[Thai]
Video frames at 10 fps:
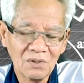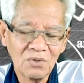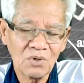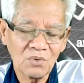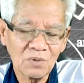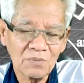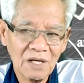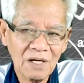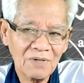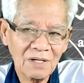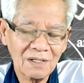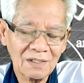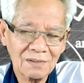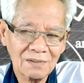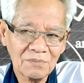โดยรวมแล้วนะฮะ
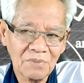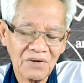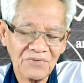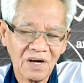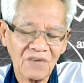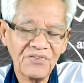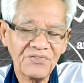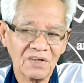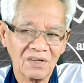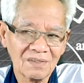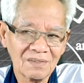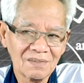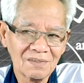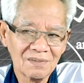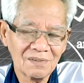ภาษาฟิสิกส์
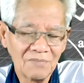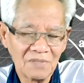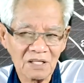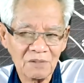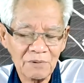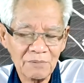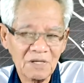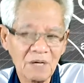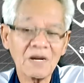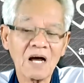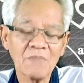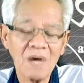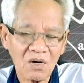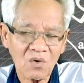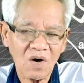มันจะน้ำหนัก
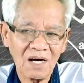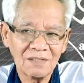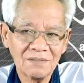มากกว่า